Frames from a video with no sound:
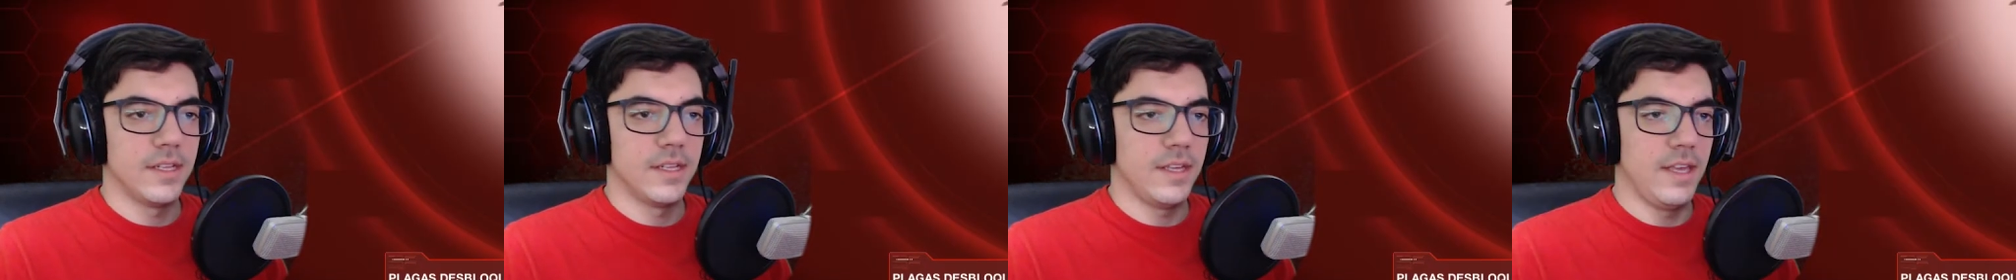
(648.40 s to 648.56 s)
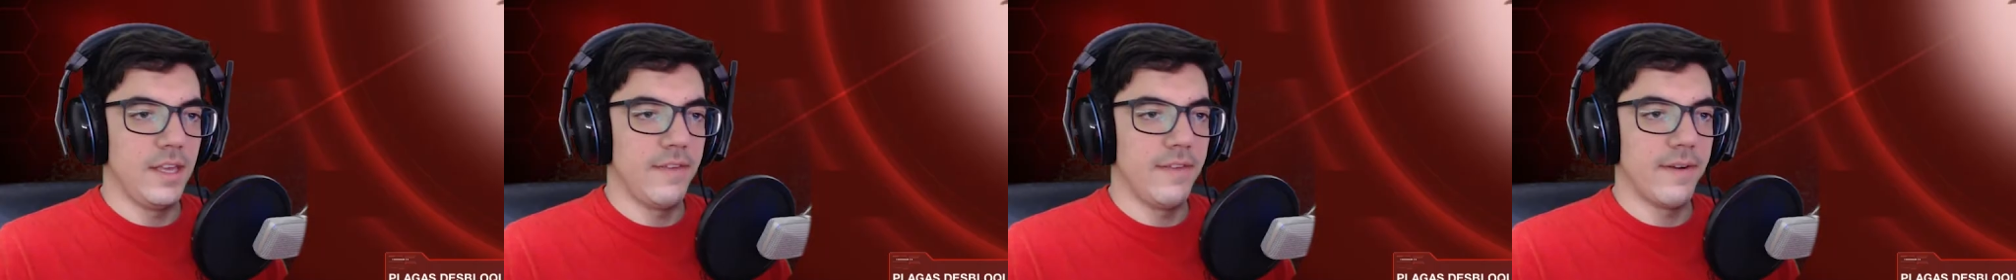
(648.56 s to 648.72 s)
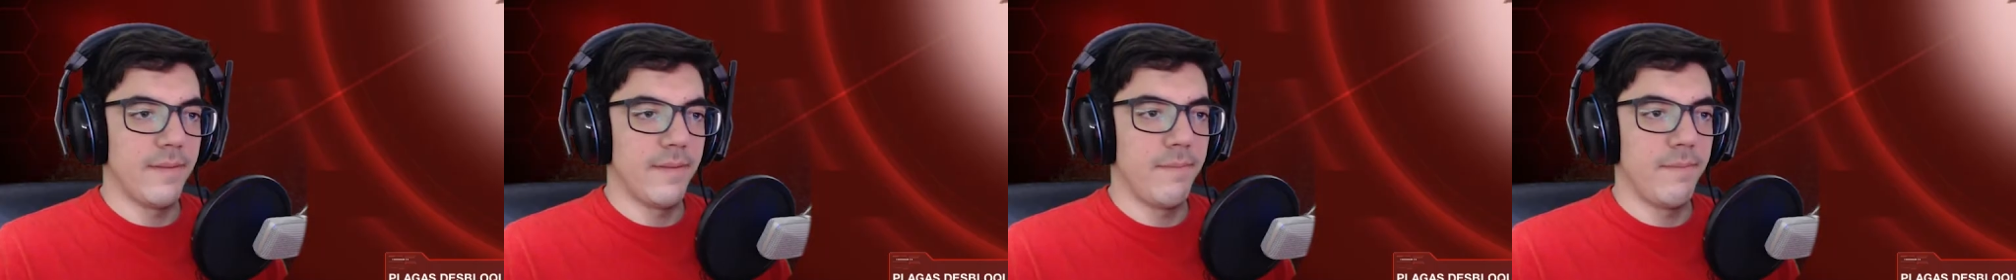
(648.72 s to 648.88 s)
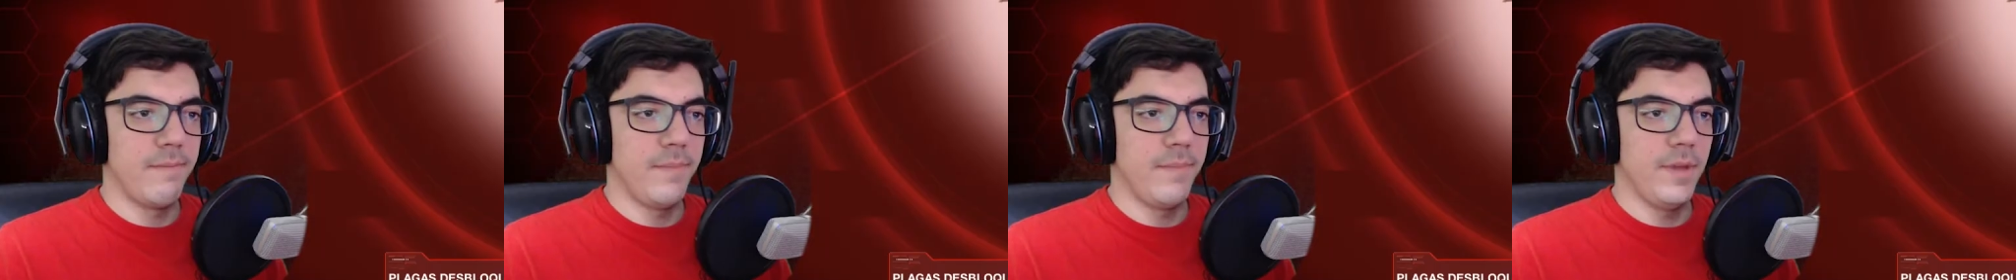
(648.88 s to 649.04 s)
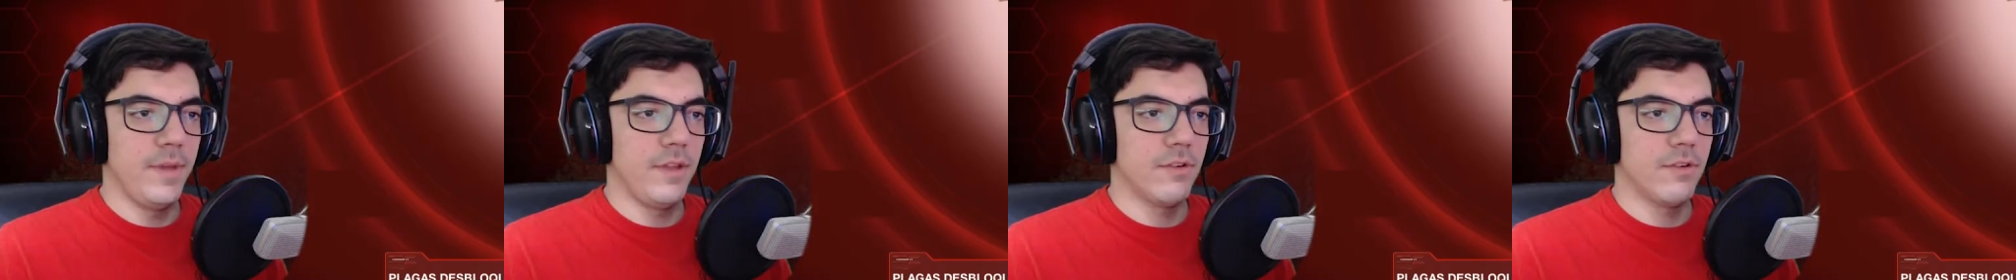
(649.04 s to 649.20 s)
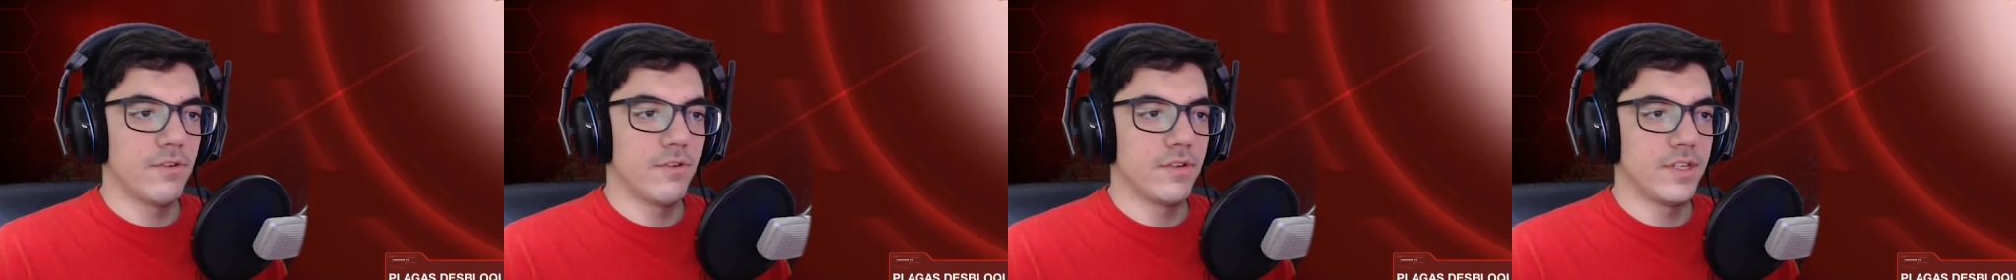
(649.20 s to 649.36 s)
Y
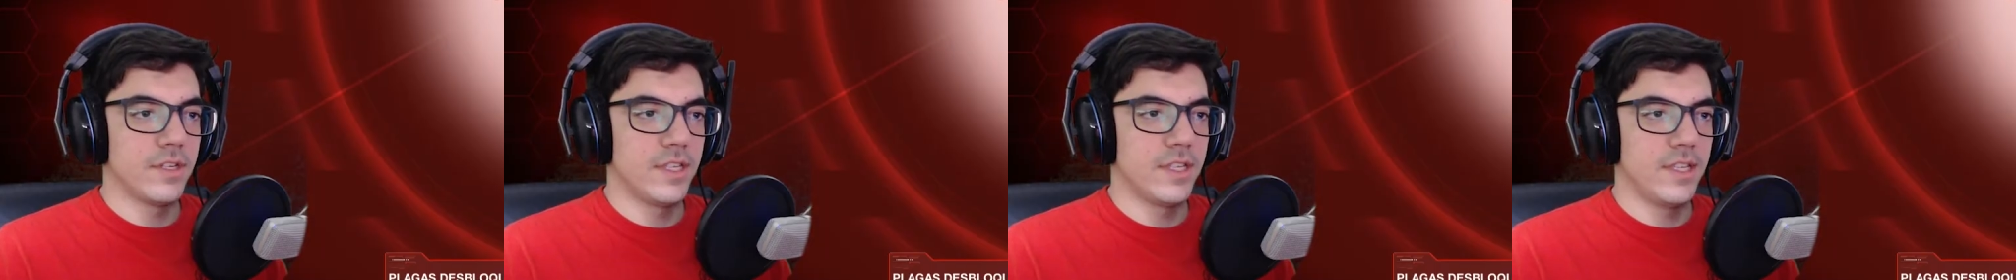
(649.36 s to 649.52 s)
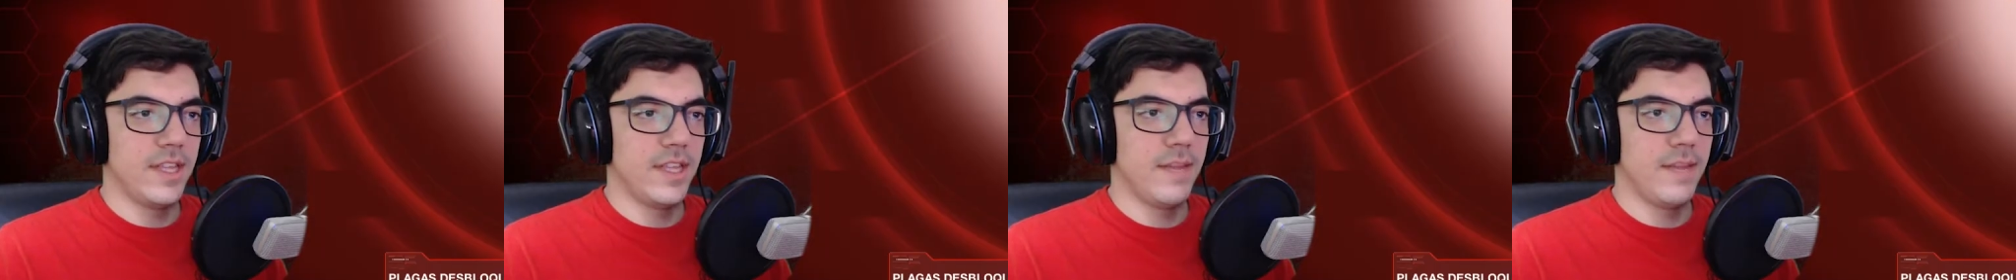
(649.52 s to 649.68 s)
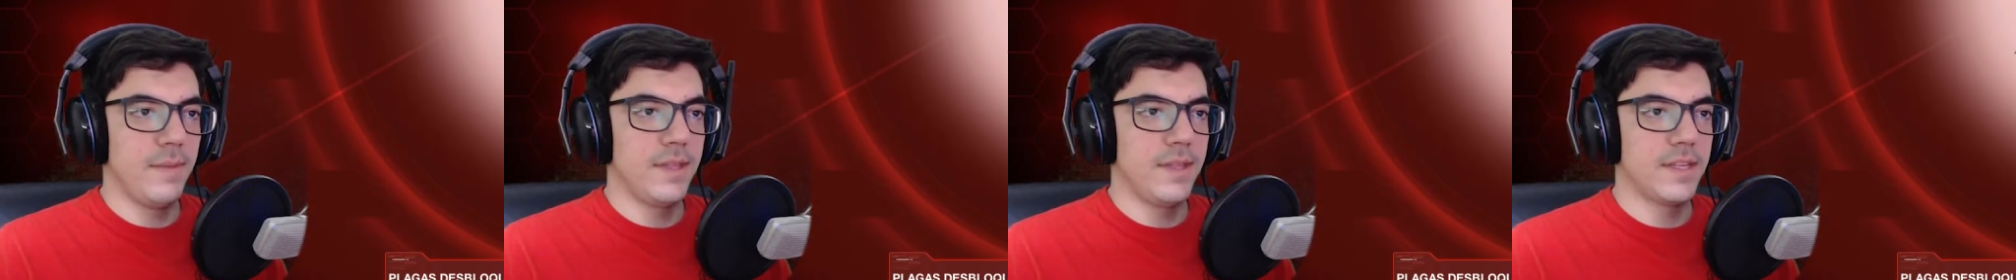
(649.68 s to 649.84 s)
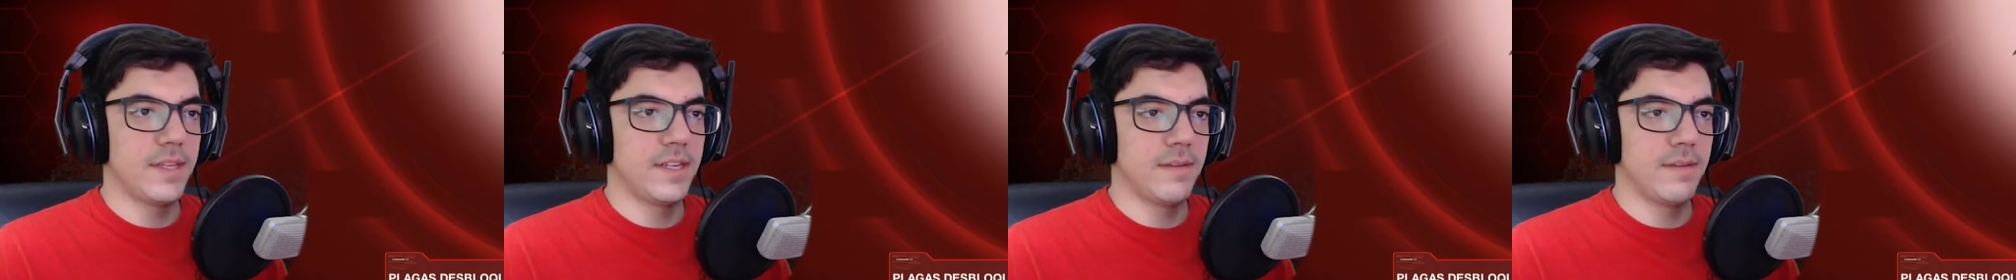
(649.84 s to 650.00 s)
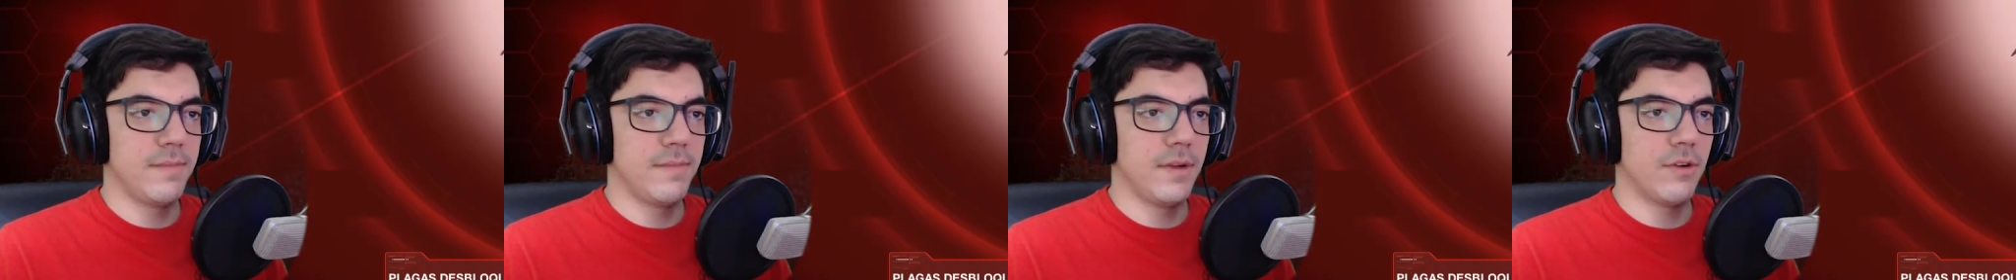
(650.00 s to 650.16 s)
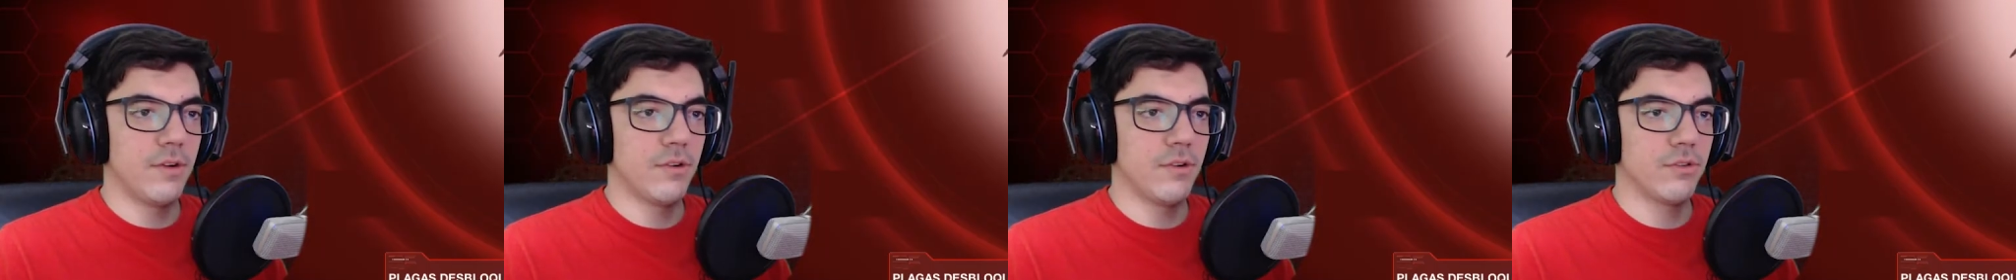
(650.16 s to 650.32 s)
vampiros, este tiene pinta de ser
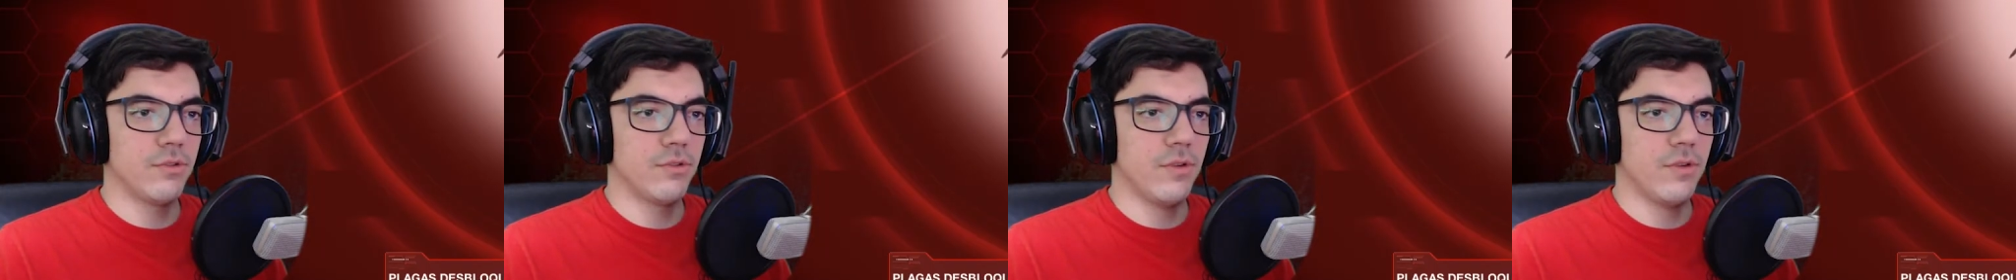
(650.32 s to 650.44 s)
mejor